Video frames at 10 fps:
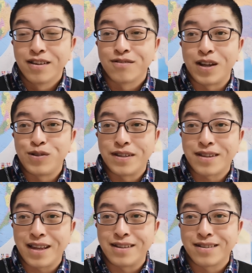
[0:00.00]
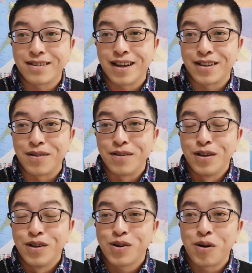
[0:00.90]
完全在以色列的
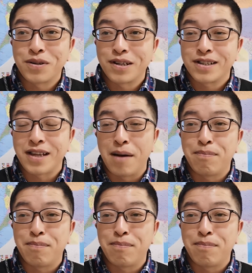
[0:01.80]
控制之下。